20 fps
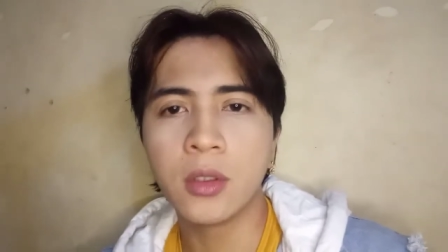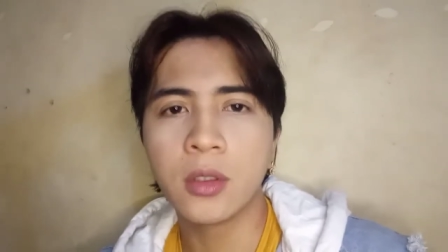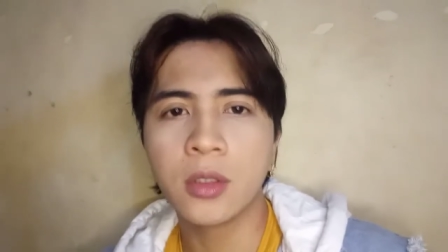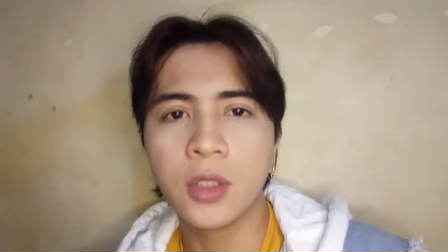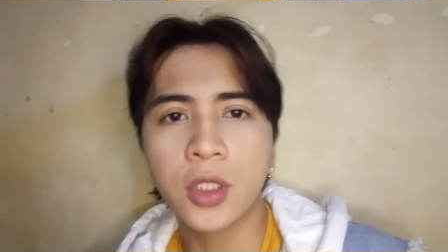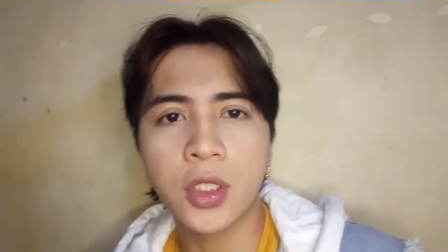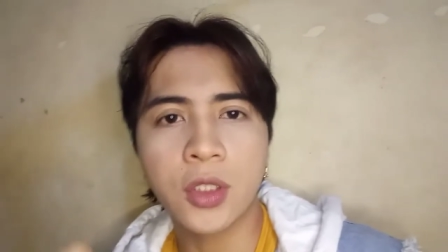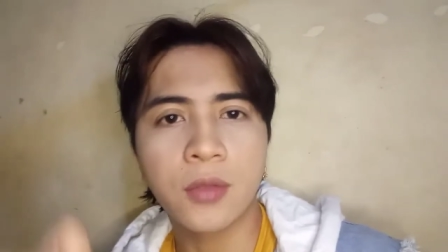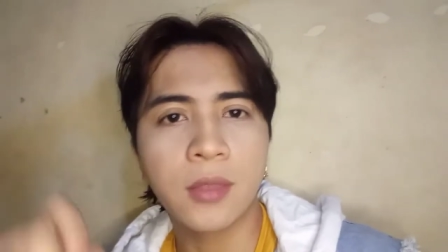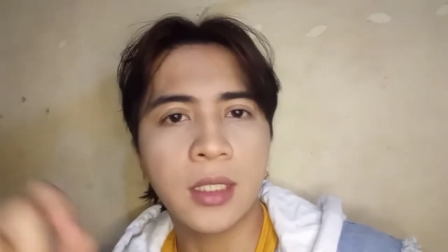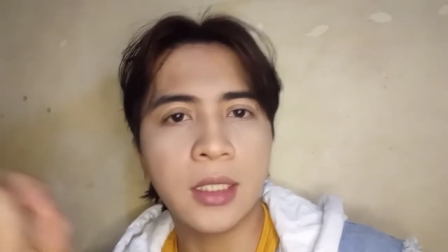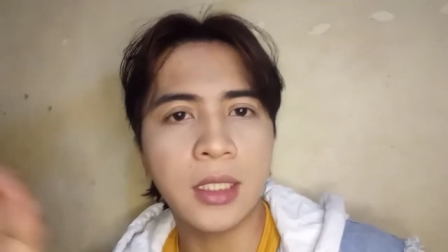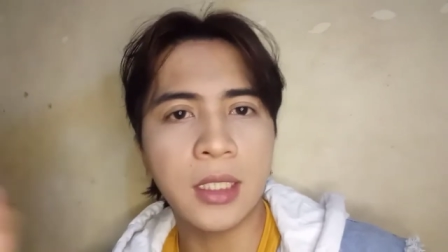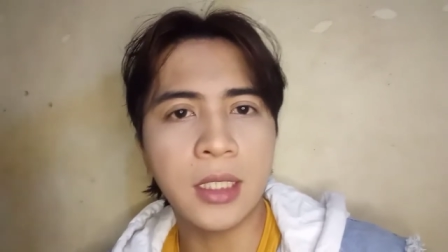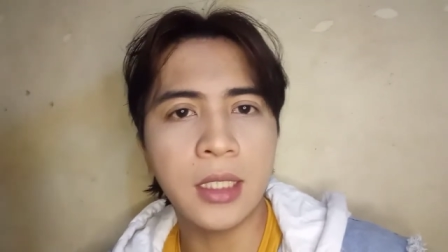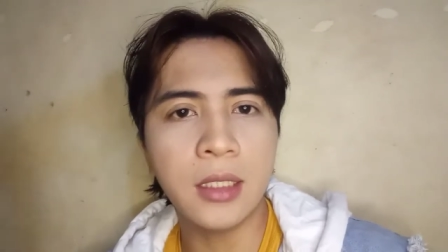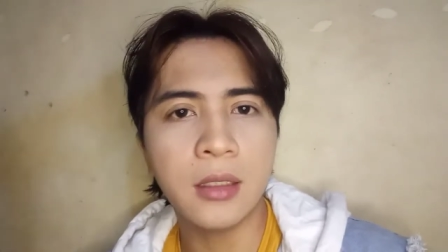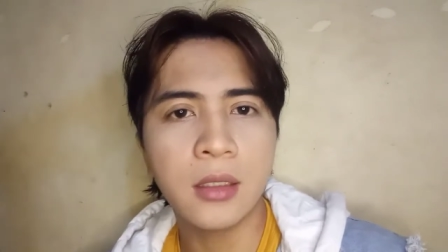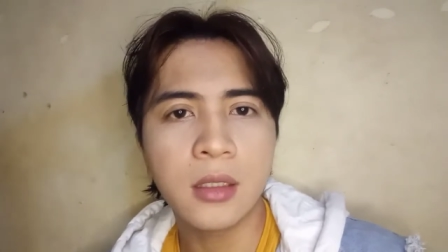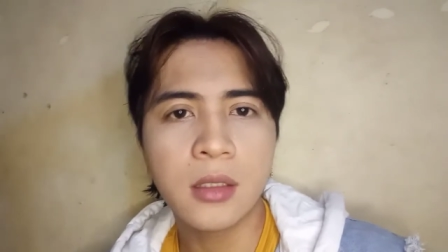
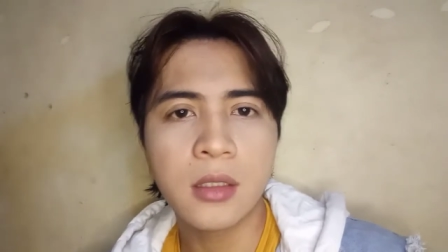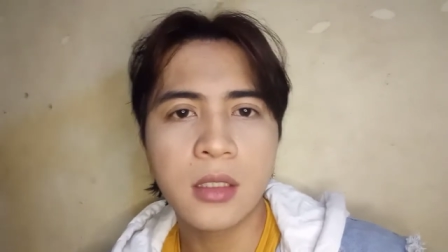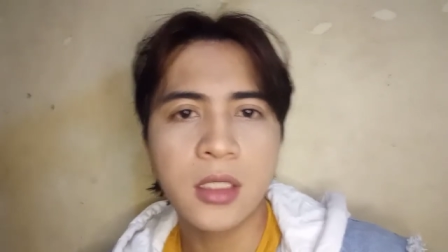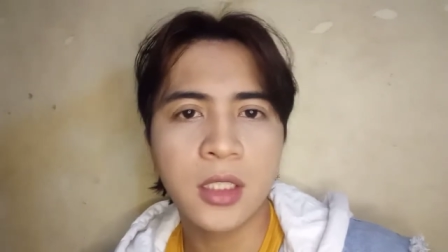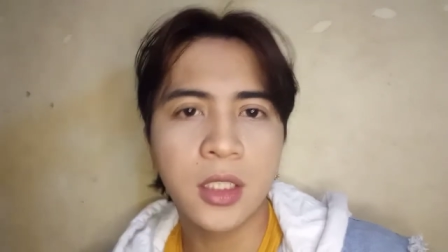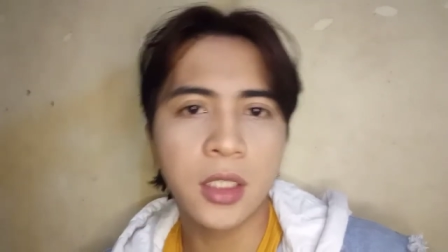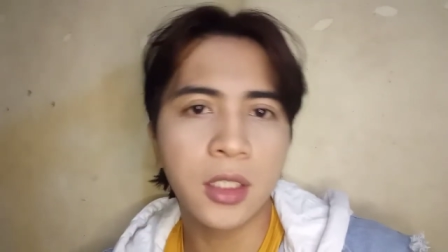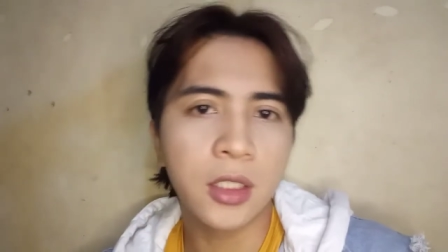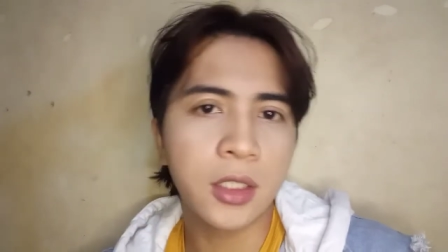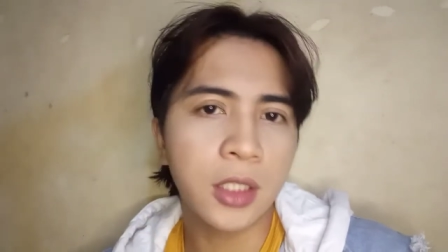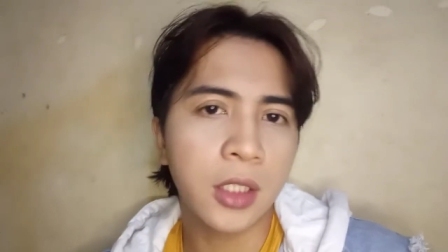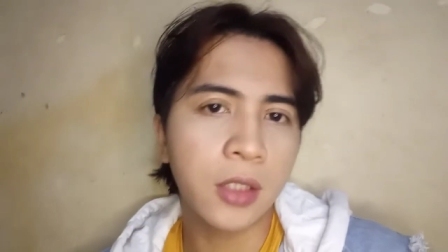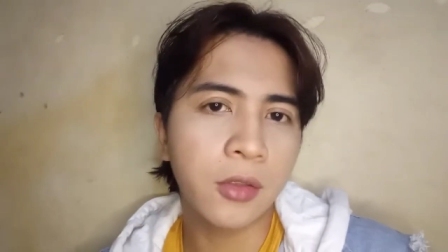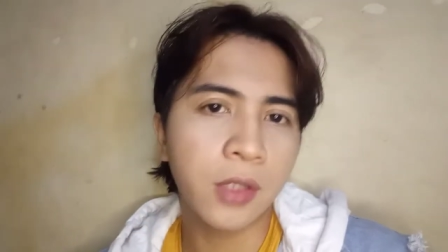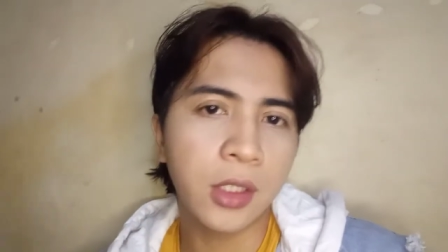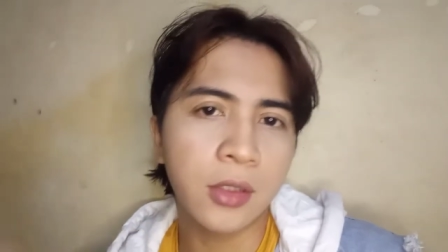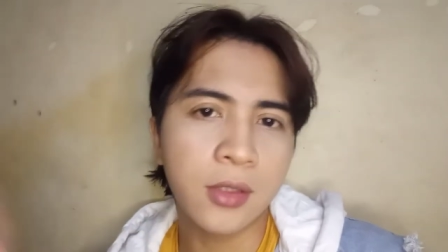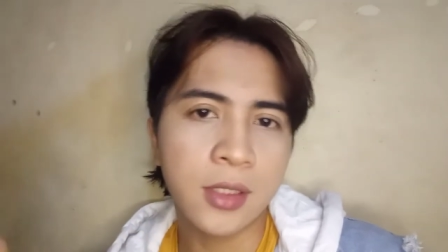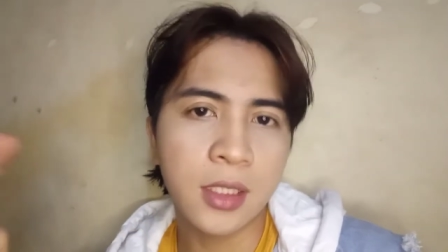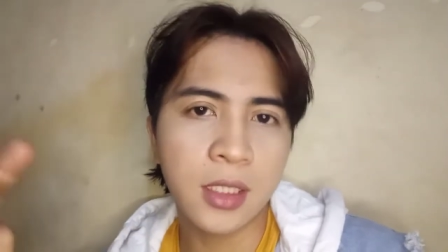Usually, sinashare ko
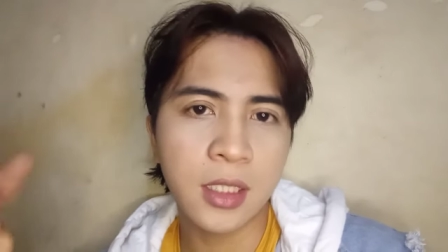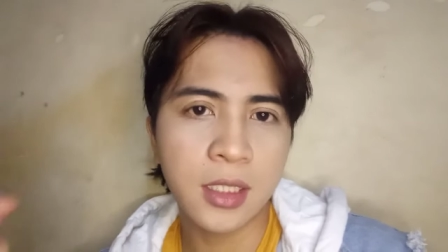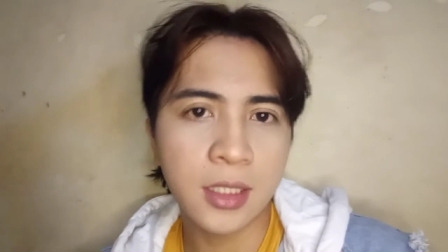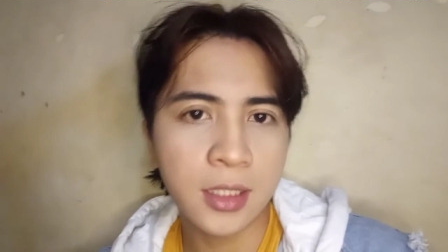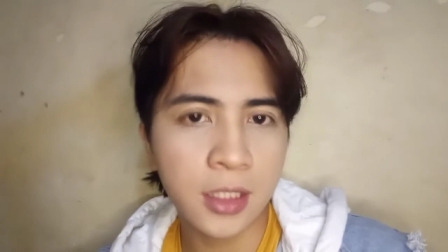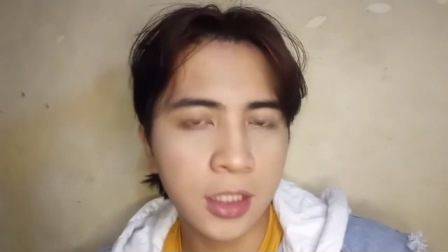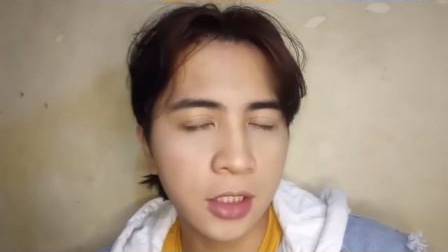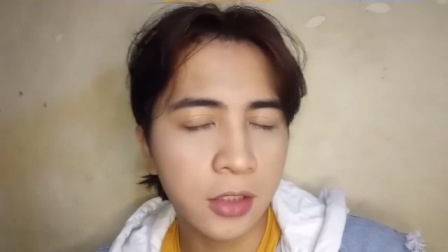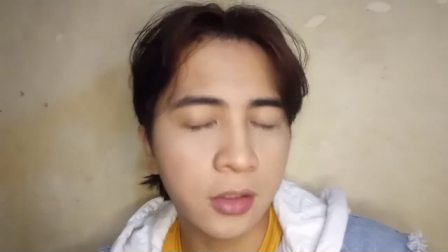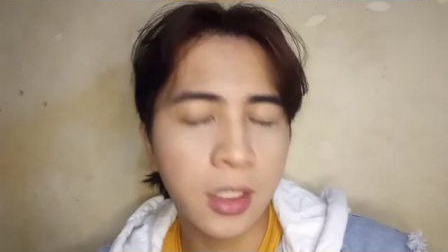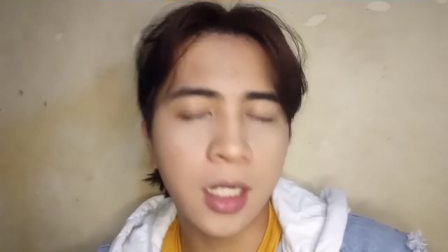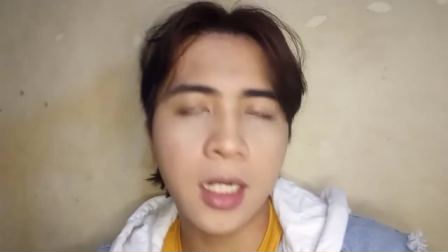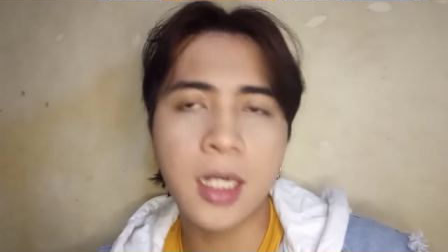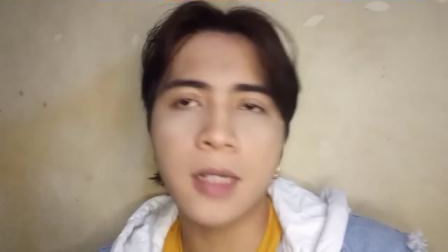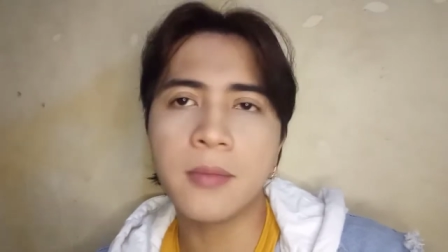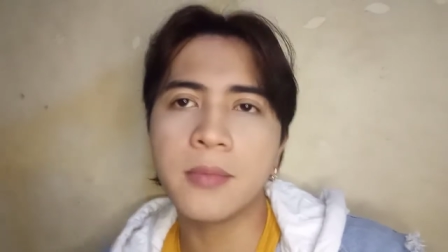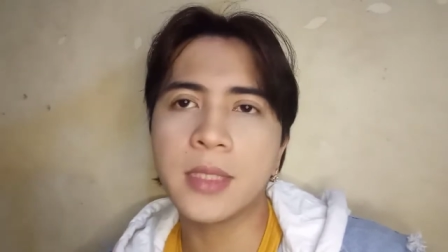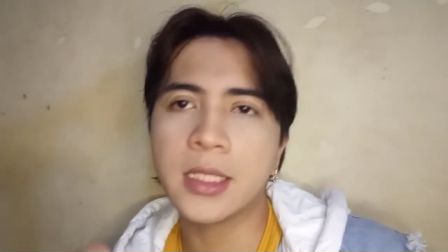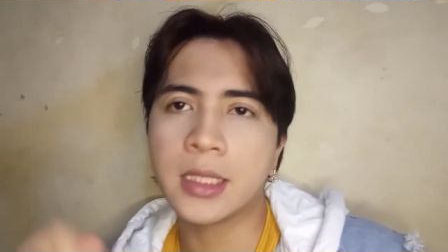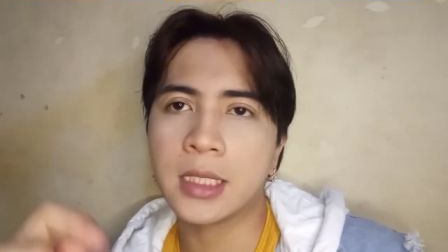ito sa Instagram,
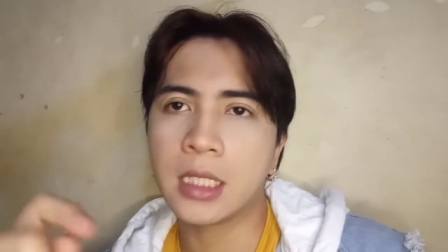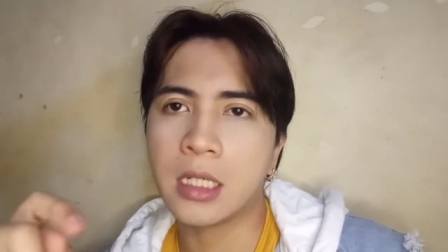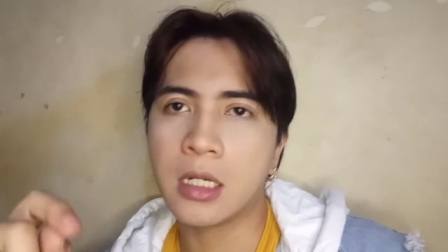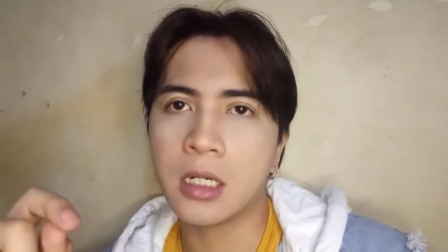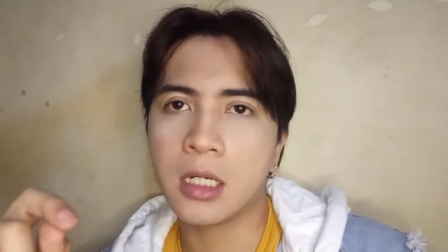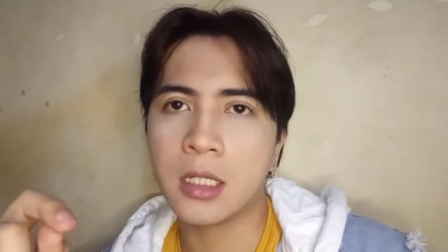sa